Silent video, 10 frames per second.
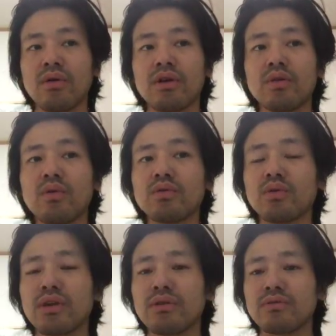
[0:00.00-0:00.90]
一
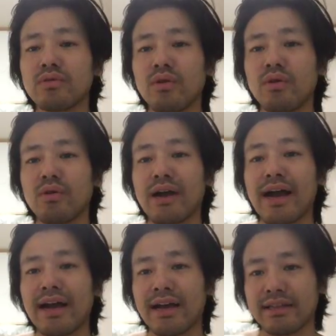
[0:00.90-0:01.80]
言で言うと考
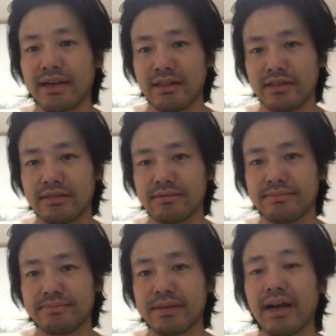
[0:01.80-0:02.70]
え方なんです。
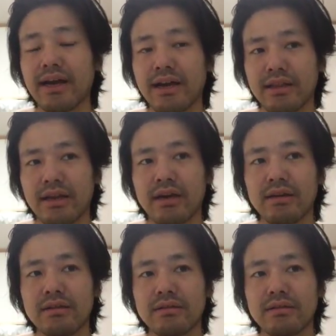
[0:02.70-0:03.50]
考え方。